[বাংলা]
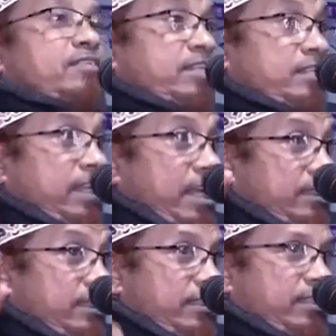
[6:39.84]
শার্ট
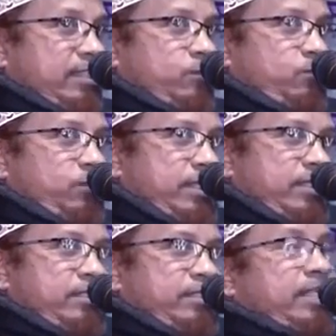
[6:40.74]
গায়ে দেন নাই শুধু
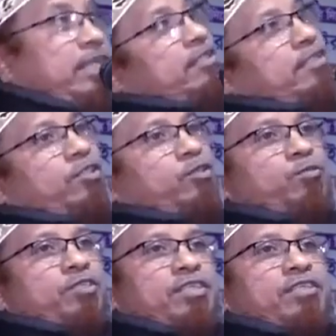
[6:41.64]
গেঞ্জি গায়ে দিয়ে
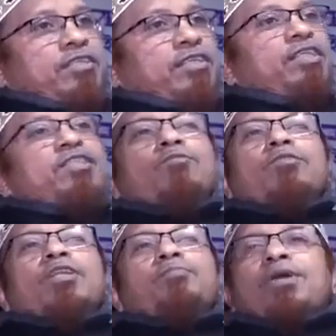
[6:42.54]
ছুটছেন
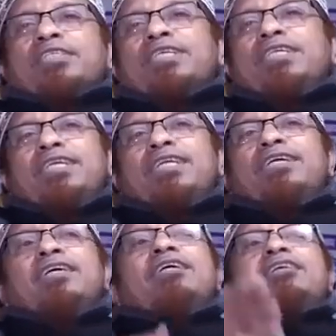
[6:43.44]
স্কুলের পাশে গিয়ে
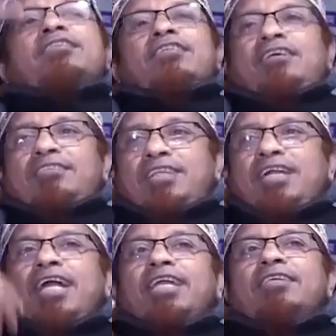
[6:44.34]
শার্টটা
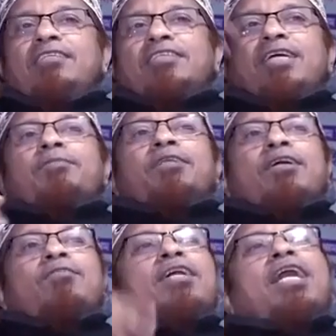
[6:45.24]
গায়ে দিতে যাবেন
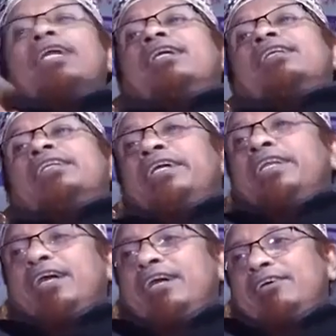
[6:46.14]
এখন গায়ে আর
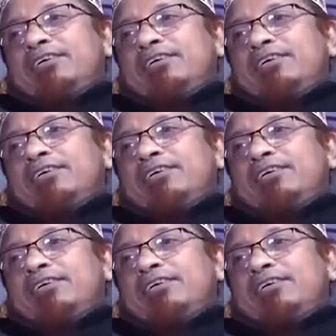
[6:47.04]
নেয় না